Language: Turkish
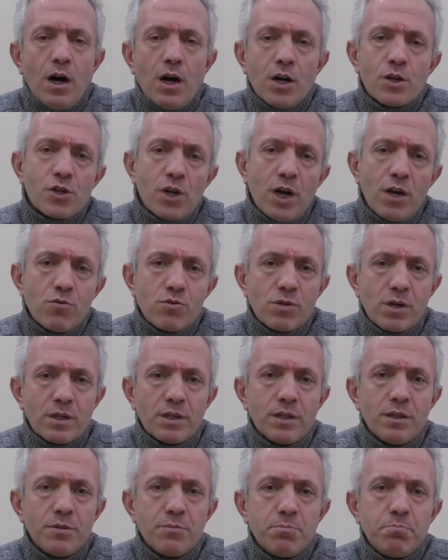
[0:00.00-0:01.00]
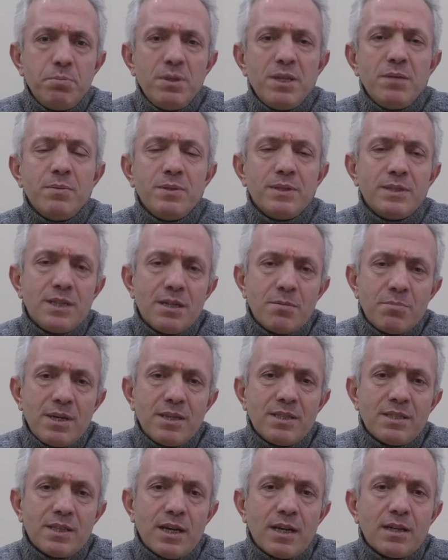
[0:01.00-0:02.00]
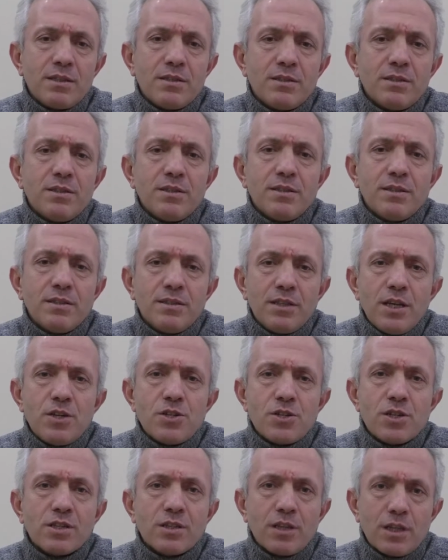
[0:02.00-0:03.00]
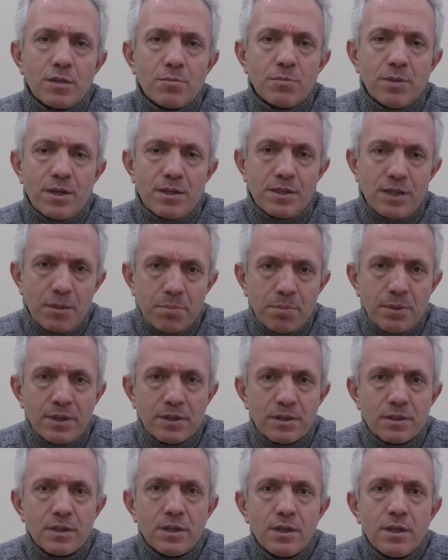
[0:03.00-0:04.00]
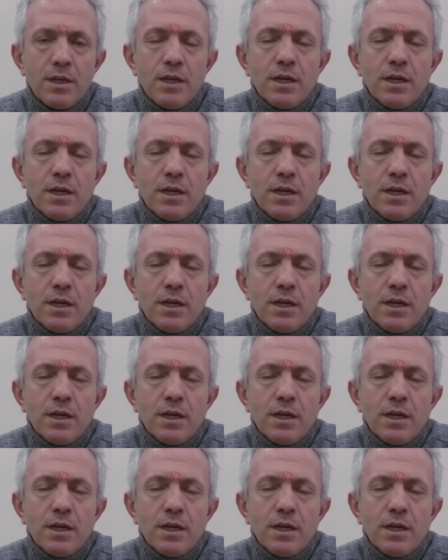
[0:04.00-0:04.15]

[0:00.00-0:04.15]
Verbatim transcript: Aşağı yukarı birbirine benzer e, değişik tanımlar yapılır.